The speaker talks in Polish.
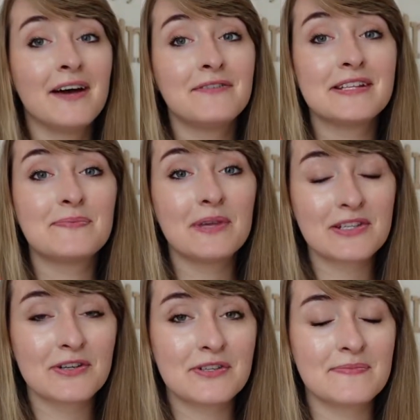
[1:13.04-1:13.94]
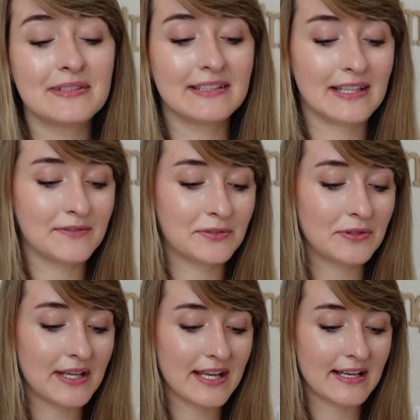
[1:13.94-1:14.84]
Więc pierwszy kosmetykiem,
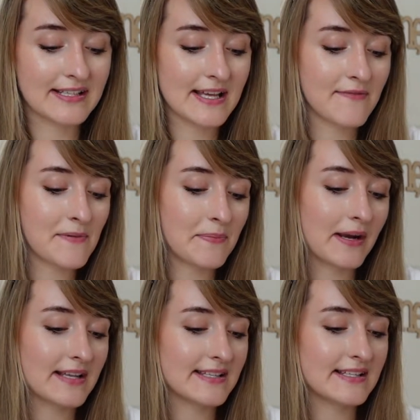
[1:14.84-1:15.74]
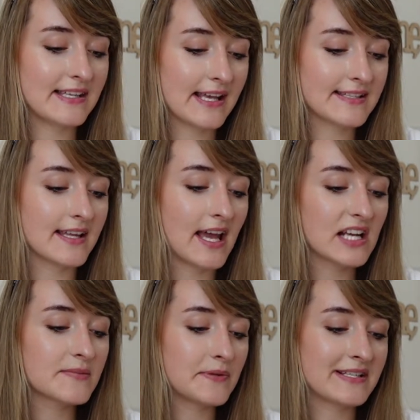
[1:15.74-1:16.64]
który chciałam Wam pokazać jest
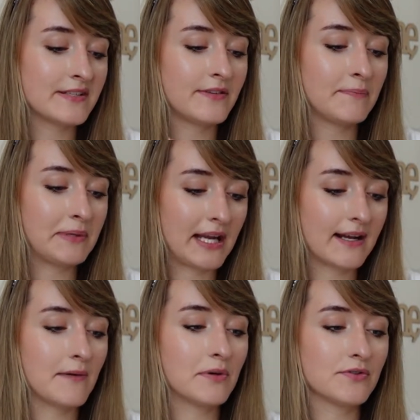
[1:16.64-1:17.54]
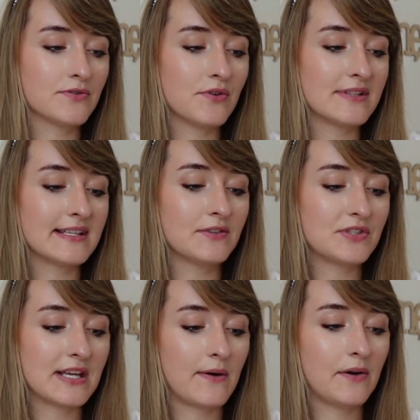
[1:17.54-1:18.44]
ekspresowa pianka brązująca do
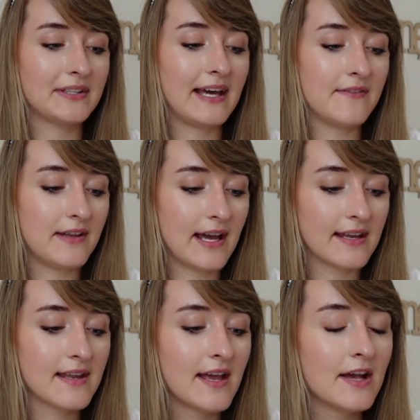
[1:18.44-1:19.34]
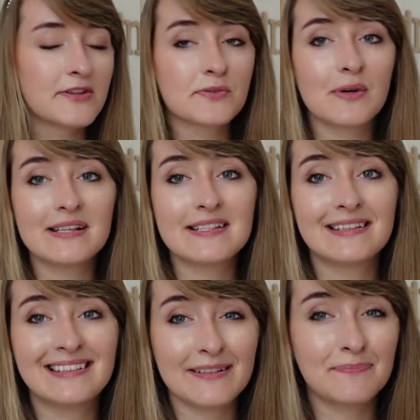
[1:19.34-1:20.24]
ciała od Eveline. Słuchajcie,
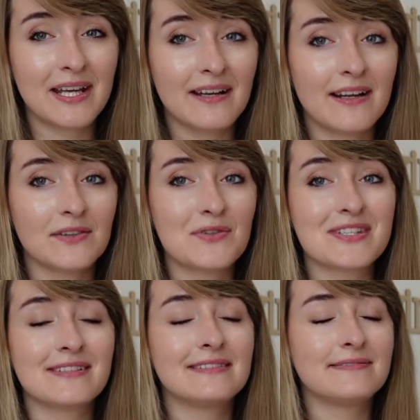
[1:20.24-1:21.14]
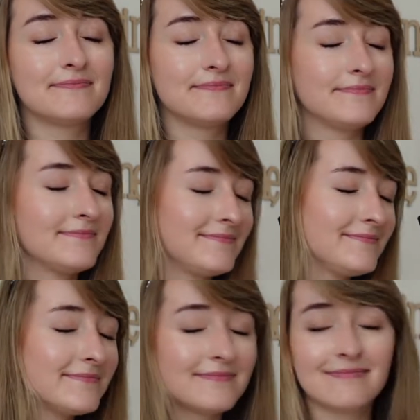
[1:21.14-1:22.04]
ta pianka to jest
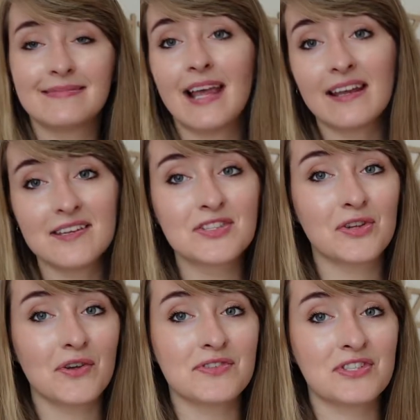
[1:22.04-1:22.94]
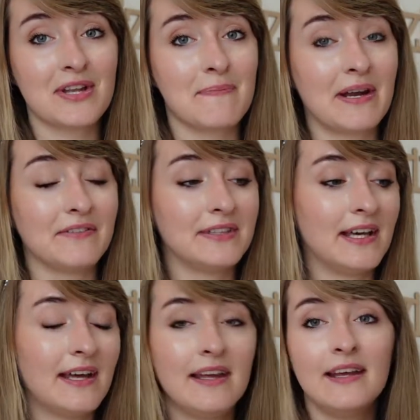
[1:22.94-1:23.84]
taki sztos, że
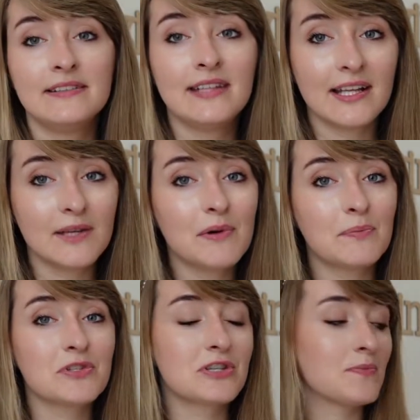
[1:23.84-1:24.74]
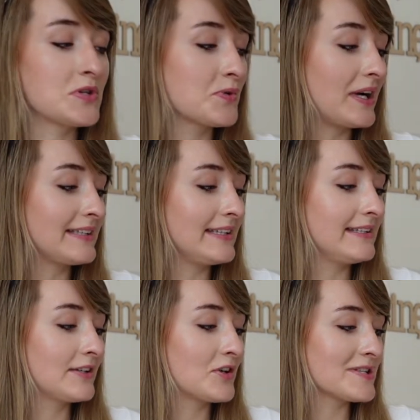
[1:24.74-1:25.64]
naprawdę ja nie mam potrzeby szukania
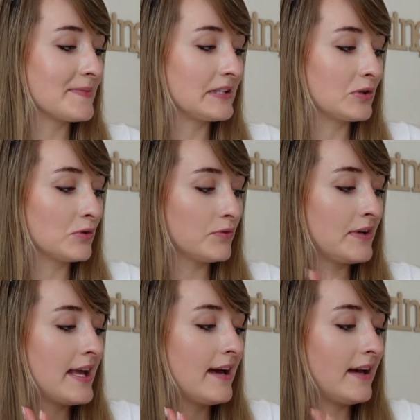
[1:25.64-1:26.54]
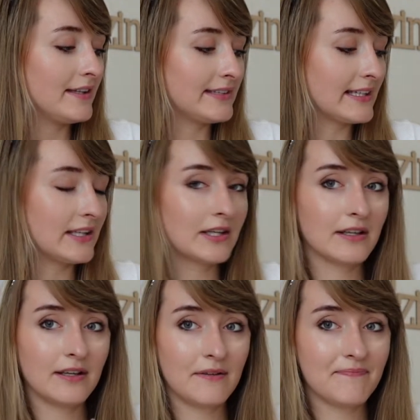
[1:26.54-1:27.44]
innych kosmetyków, e, takich
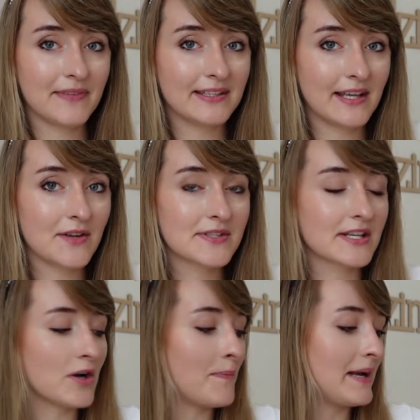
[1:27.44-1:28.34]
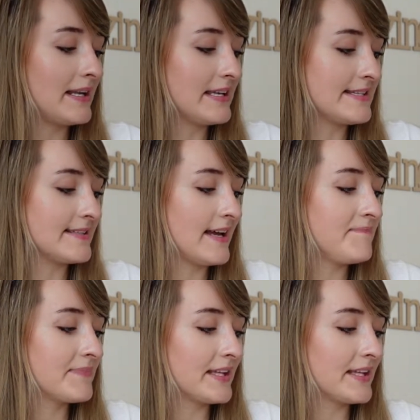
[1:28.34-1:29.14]
e, nadających opaleniznę.